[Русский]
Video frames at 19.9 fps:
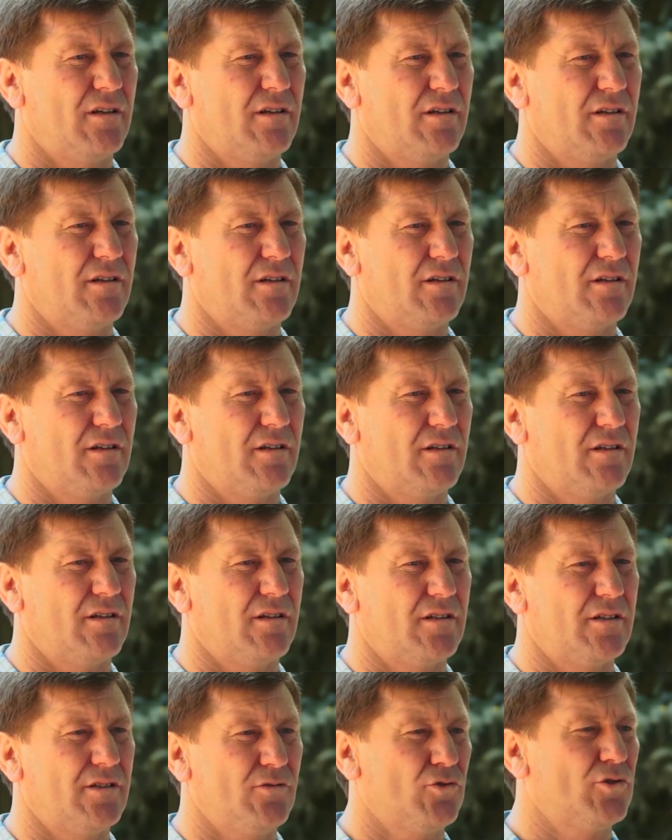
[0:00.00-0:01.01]

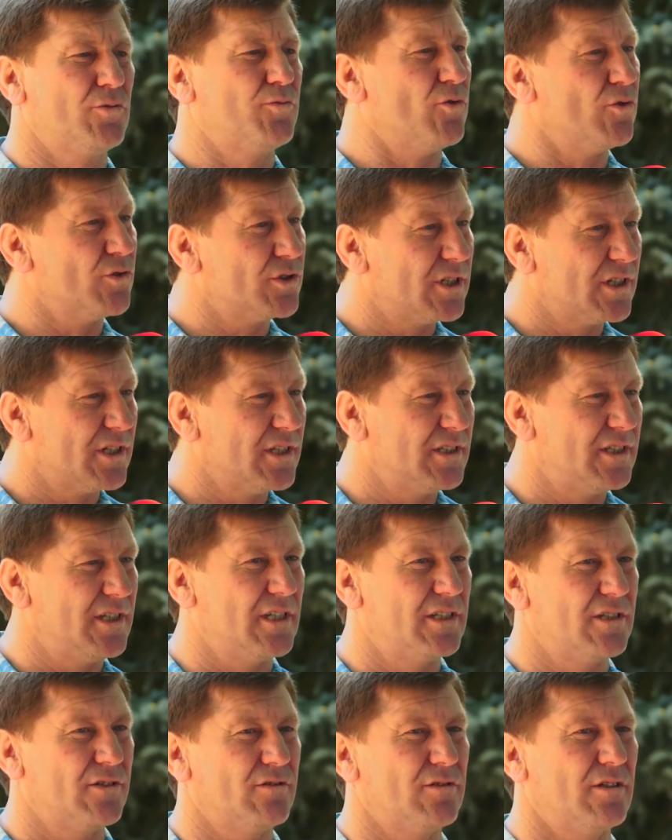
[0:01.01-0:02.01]
э, ну, спонсоры,
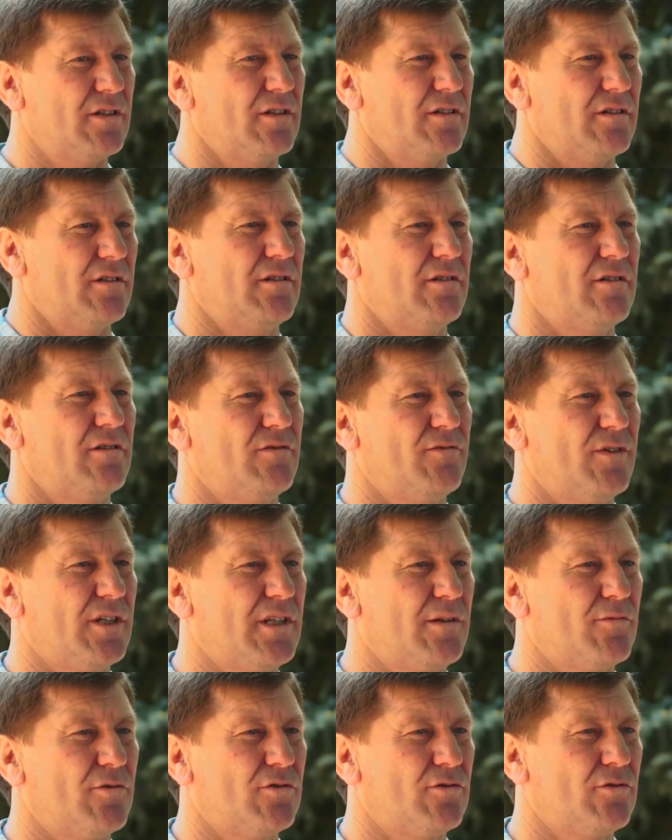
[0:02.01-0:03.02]
естественно – в
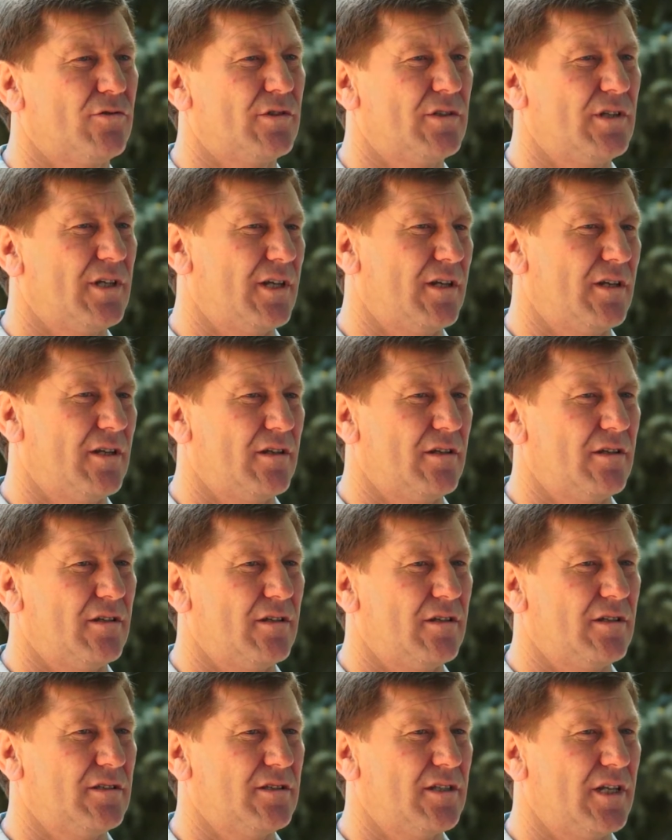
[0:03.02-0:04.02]
этом году вот
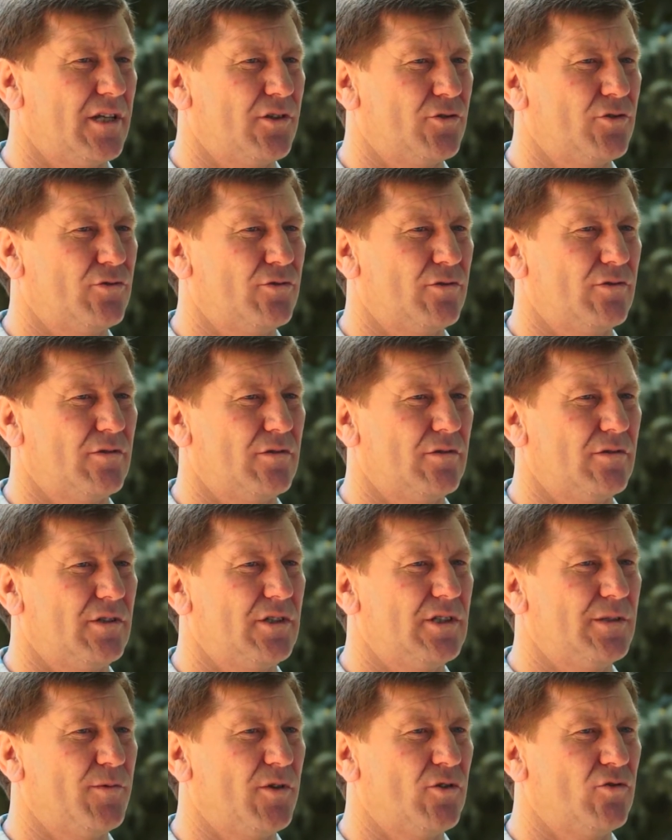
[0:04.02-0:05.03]
я знаю, что
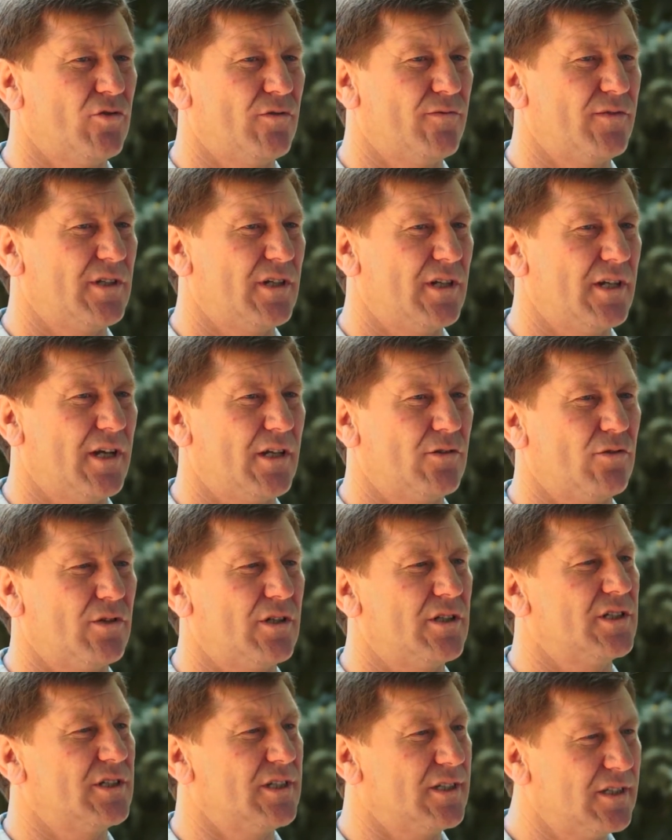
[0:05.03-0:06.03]
исполком выделяет
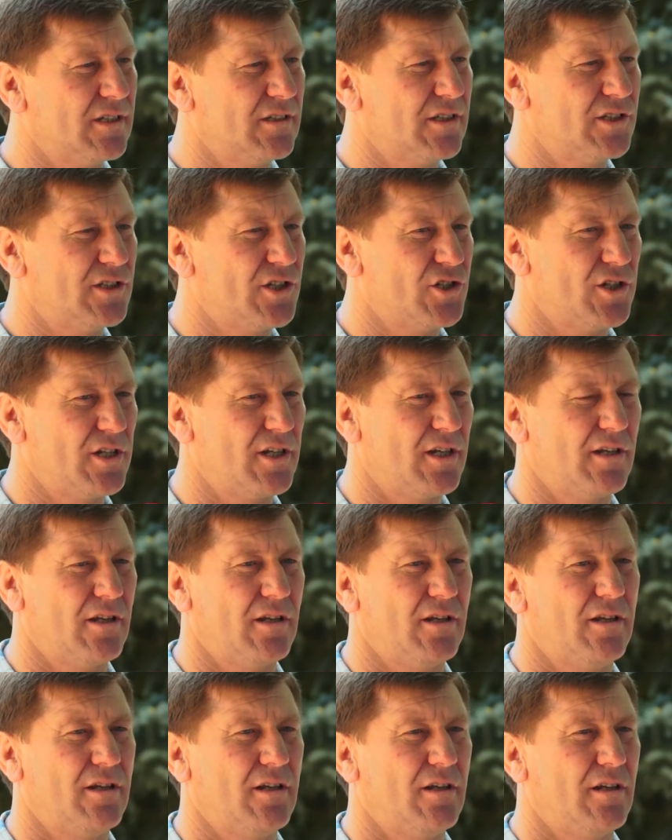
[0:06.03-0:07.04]
около 60 тысяч лей.
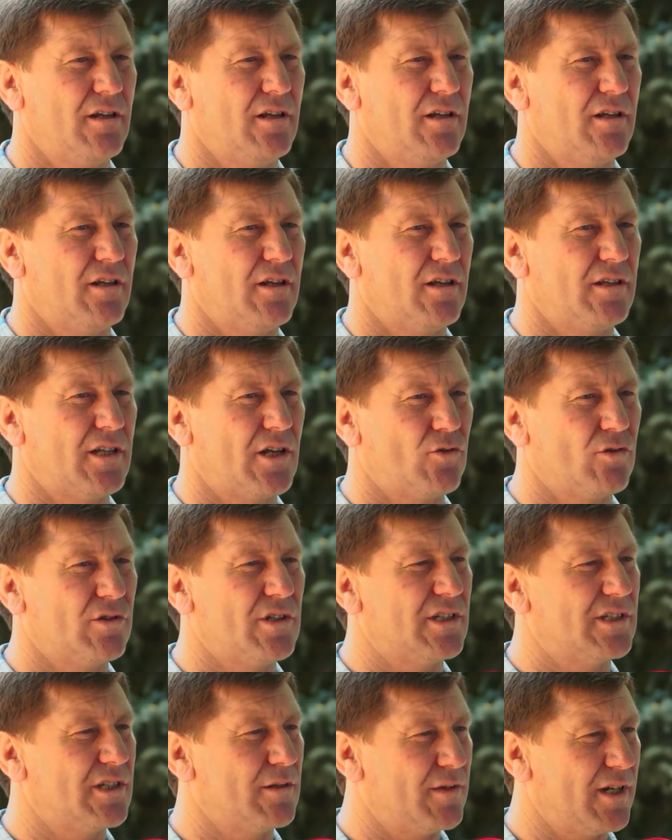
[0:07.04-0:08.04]

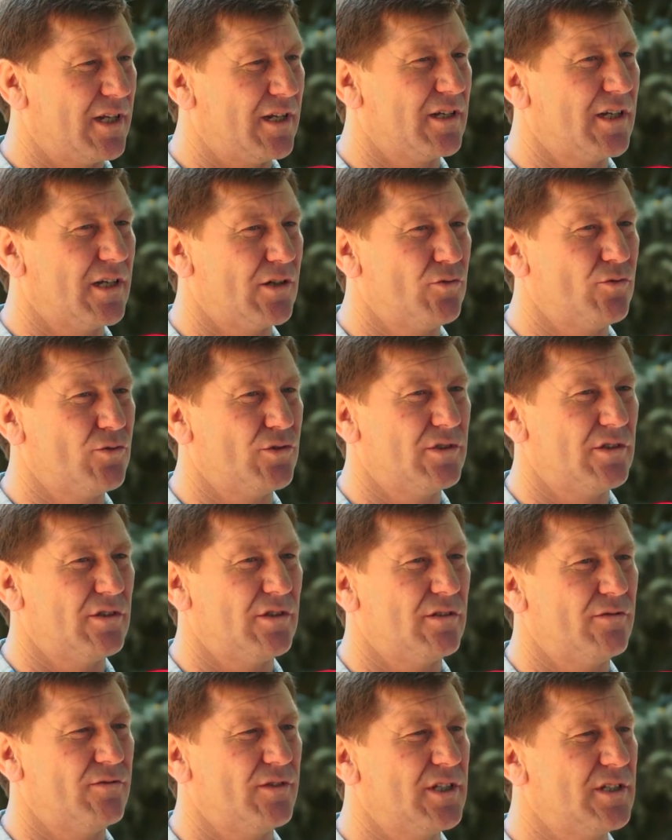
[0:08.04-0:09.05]
Народное собрание
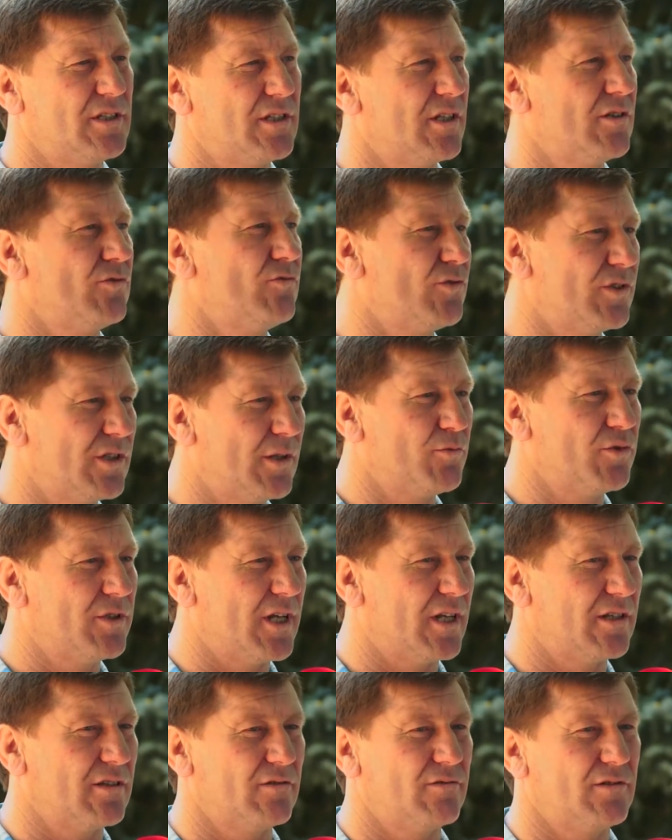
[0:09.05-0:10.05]
Гагузии в лице двух
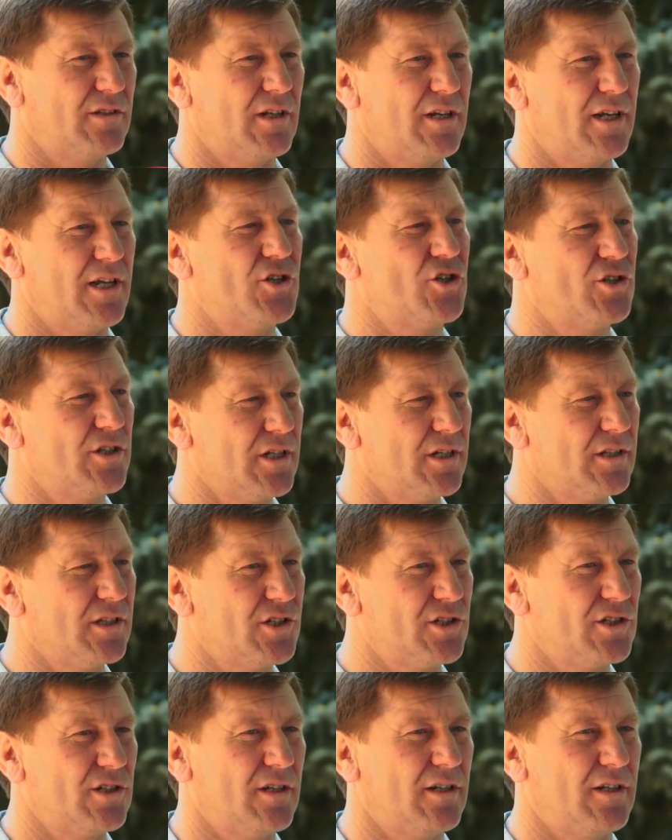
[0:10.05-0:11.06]
депутатов выделяет 4
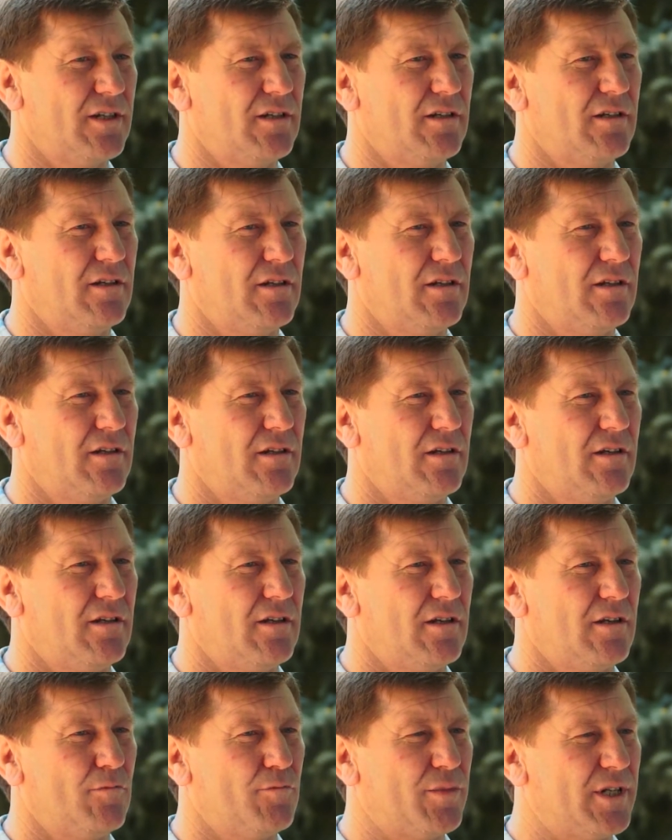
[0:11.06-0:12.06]
тысячи лей.
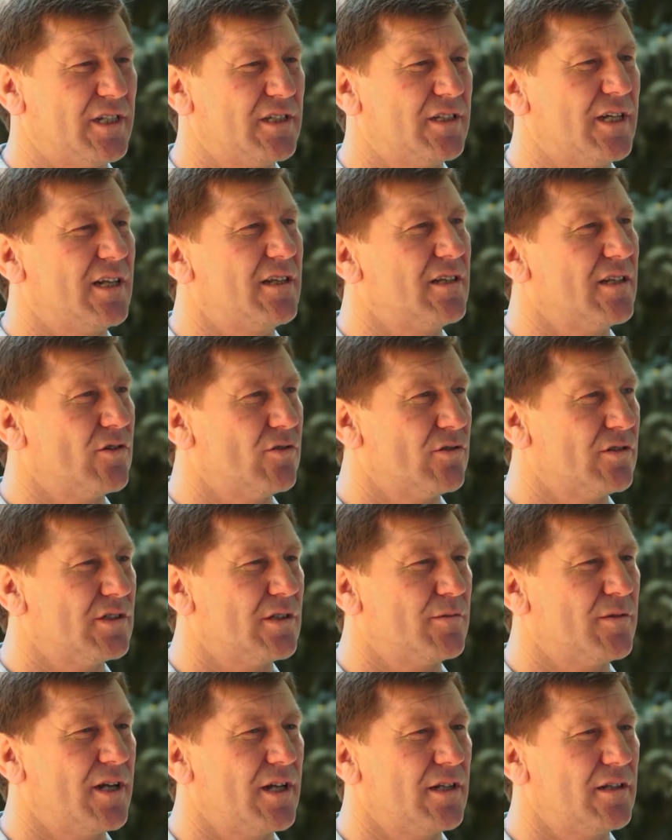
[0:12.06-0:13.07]
Председатель Народного
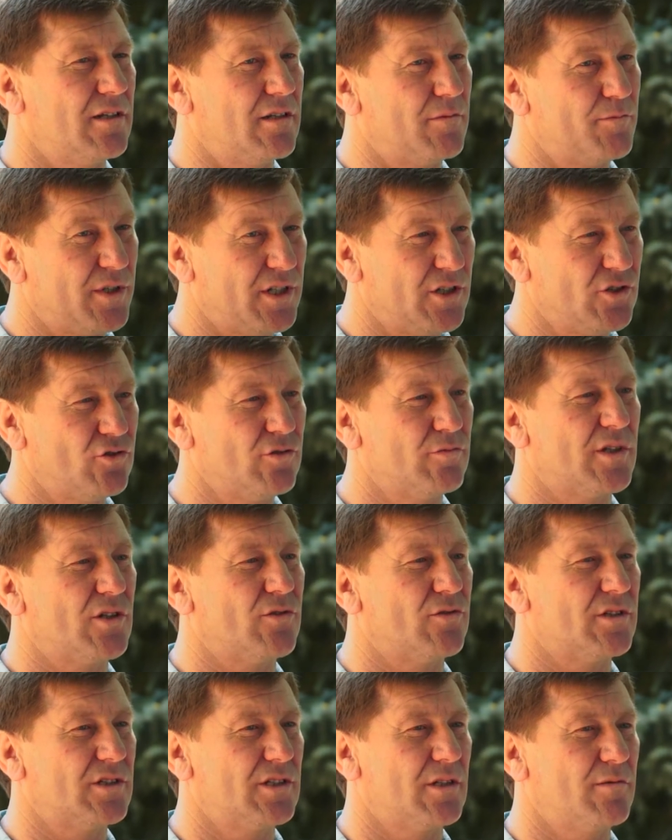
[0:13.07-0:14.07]
собрания, президиум
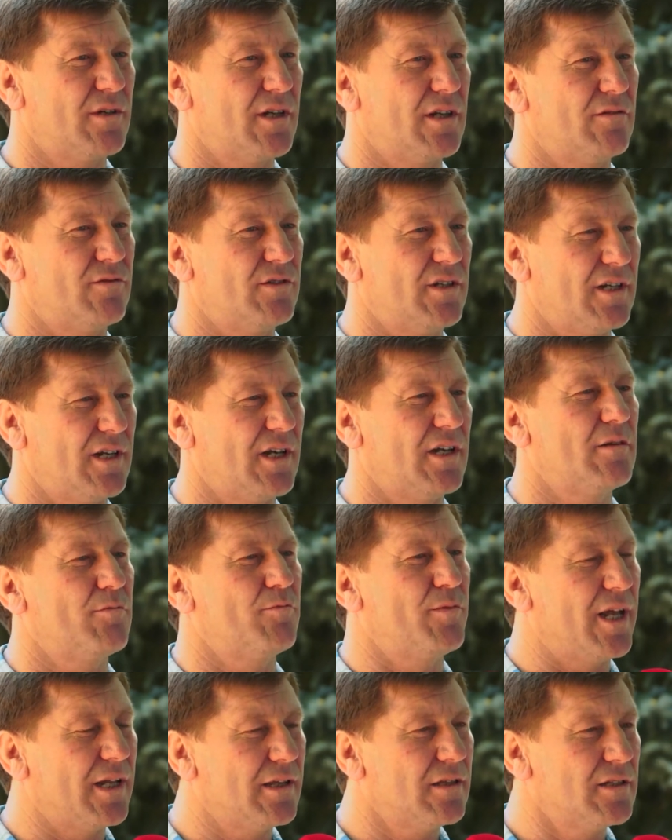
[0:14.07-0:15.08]
Народного собрания выделяет
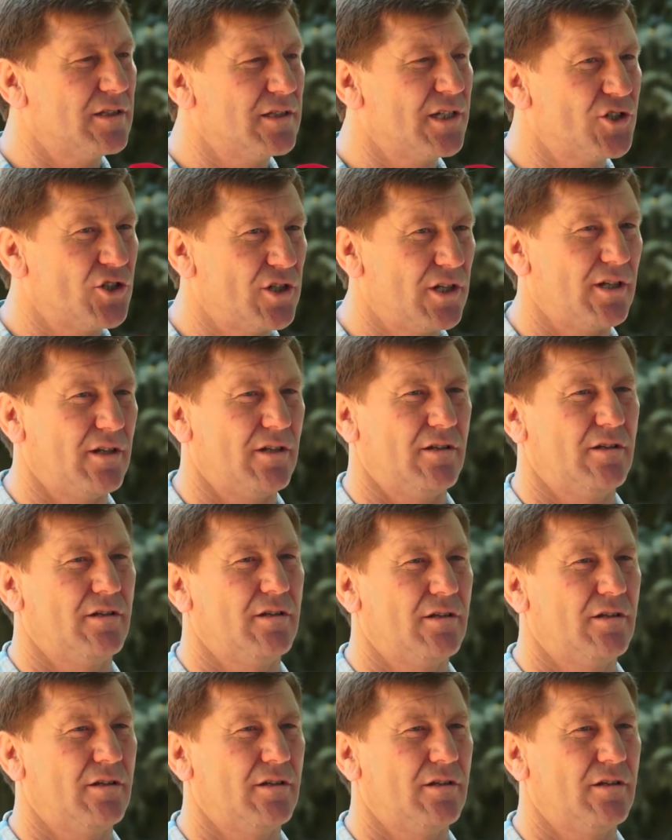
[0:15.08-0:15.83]
5 тысяч лей.